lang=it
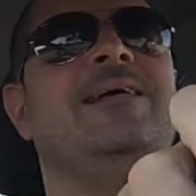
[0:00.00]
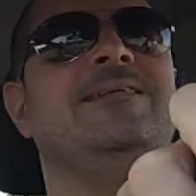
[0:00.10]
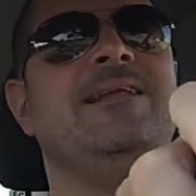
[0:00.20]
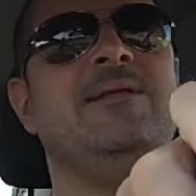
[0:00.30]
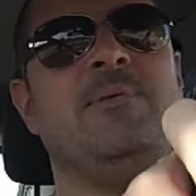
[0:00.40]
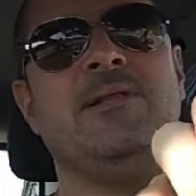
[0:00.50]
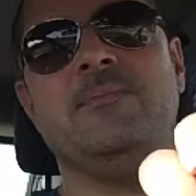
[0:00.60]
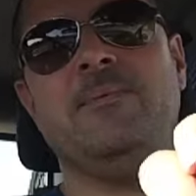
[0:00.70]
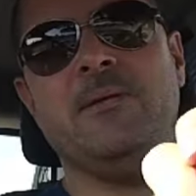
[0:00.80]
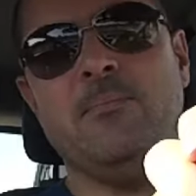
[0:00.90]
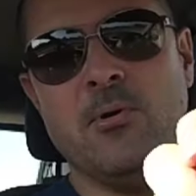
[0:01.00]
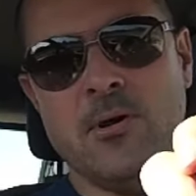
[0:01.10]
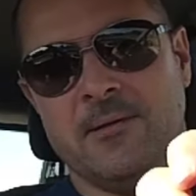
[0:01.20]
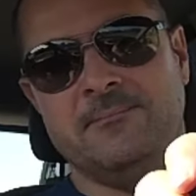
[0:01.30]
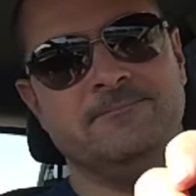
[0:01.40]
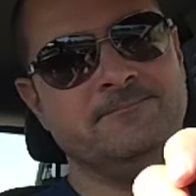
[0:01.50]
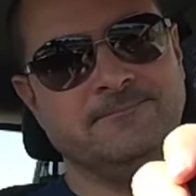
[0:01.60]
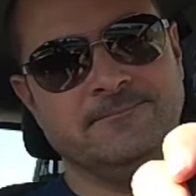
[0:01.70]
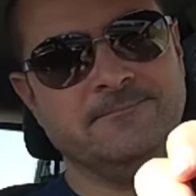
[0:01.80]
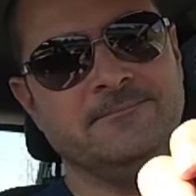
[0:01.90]
se li prende PayPal.
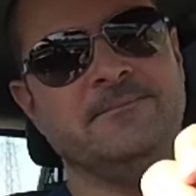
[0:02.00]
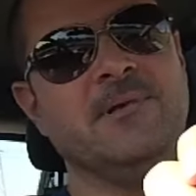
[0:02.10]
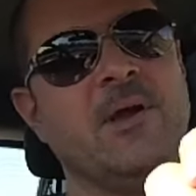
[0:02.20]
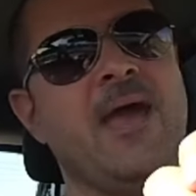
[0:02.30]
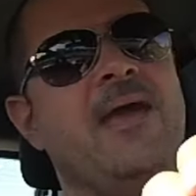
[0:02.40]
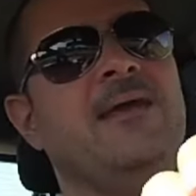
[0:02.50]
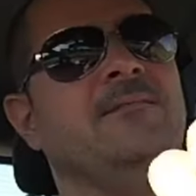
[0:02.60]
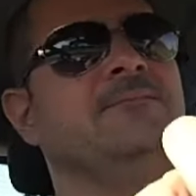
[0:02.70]
Ok?